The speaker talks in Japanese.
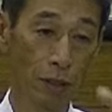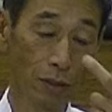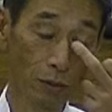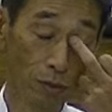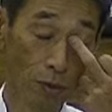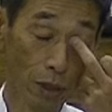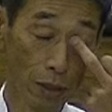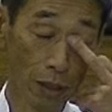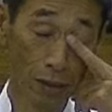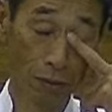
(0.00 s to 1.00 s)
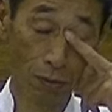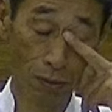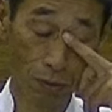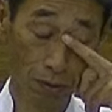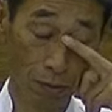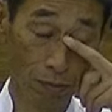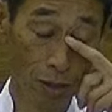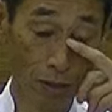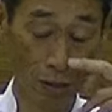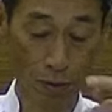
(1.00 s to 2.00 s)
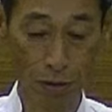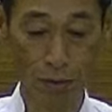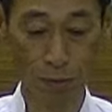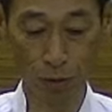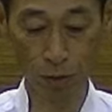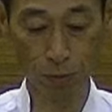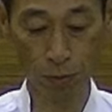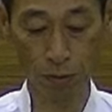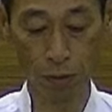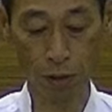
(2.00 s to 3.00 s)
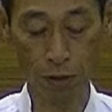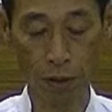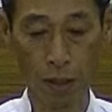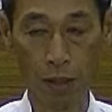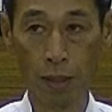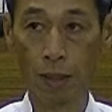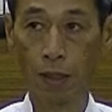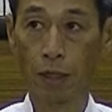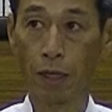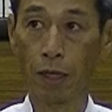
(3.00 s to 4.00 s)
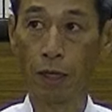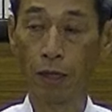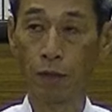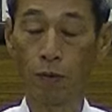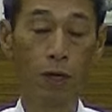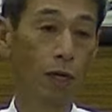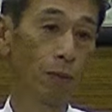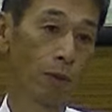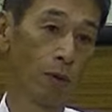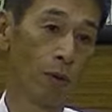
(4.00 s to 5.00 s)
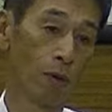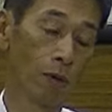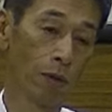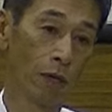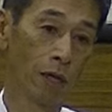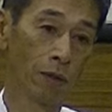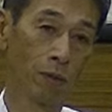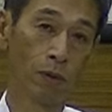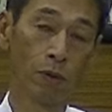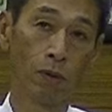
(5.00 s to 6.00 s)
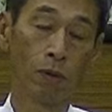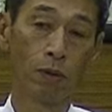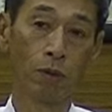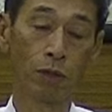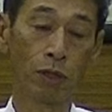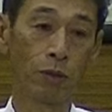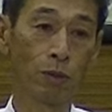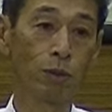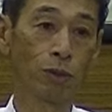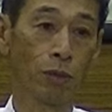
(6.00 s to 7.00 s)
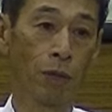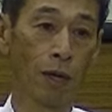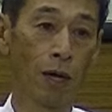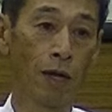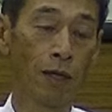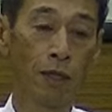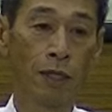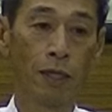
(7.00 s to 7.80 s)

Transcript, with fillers: でそれをやったあの前にあの菊芋チップスを買った、えー、と和歌山 の, あのお寺の和尚様が、